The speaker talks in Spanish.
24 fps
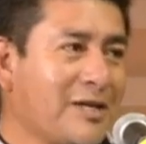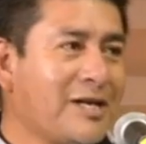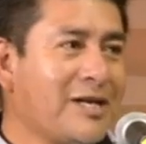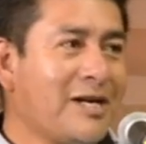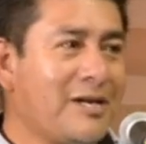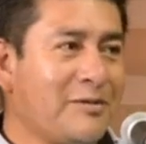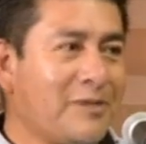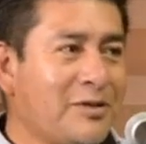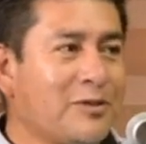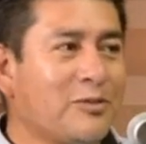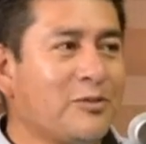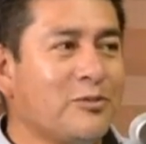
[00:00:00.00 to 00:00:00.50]

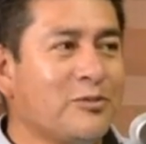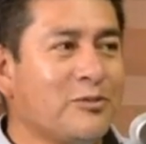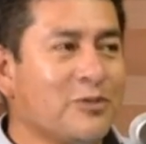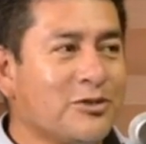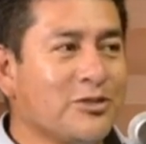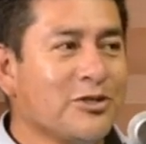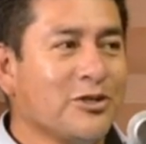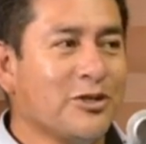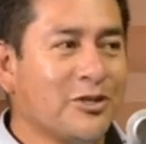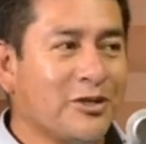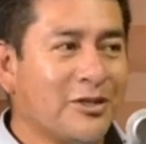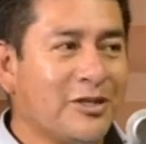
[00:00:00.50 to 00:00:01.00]
Que ha habido
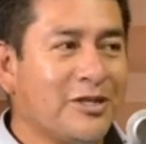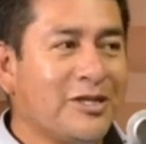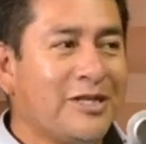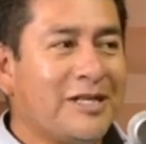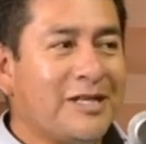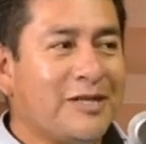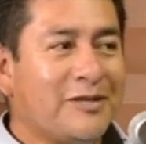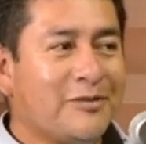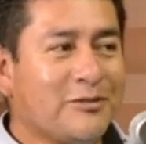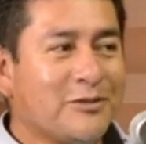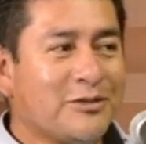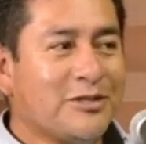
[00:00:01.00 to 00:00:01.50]
mucho
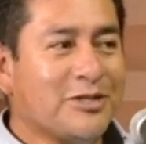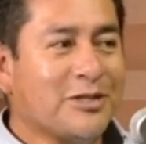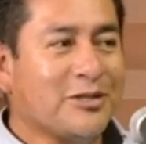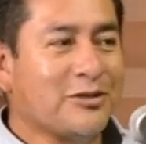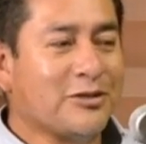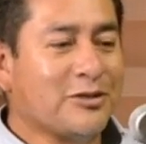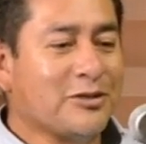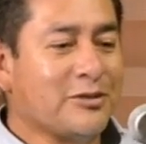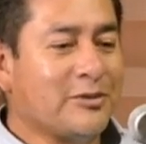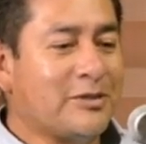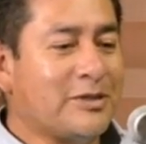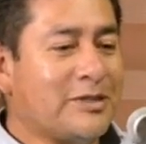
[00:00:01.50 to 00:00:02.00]
mucha
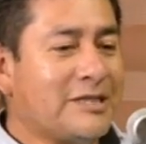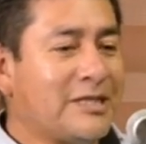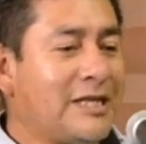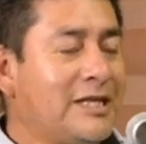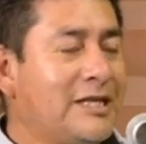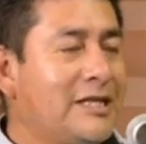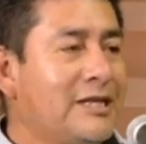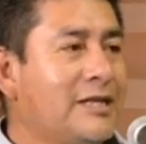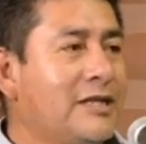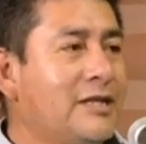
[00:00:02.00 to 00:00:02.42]
controversia ahí.